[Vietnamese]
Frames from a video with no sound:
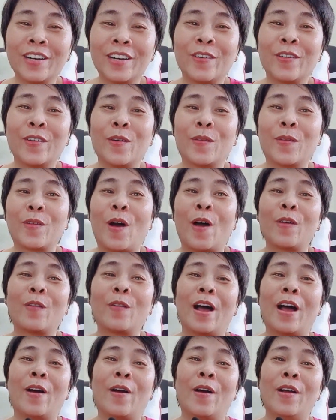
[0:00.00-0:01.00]
cuối cùng hỏi
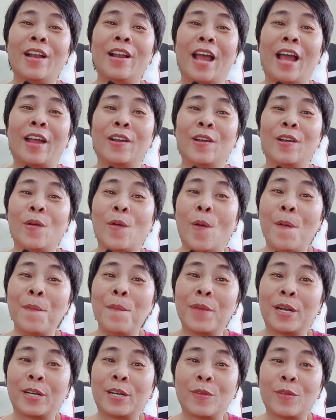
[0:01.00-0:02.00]
qua hỏi lại nói ủa
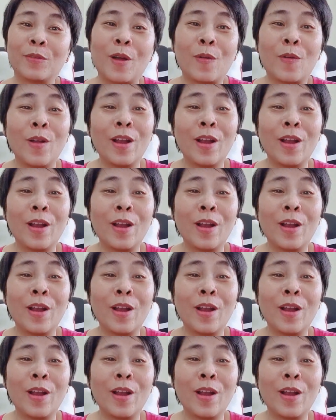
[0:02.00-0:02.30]
mình cũng đâu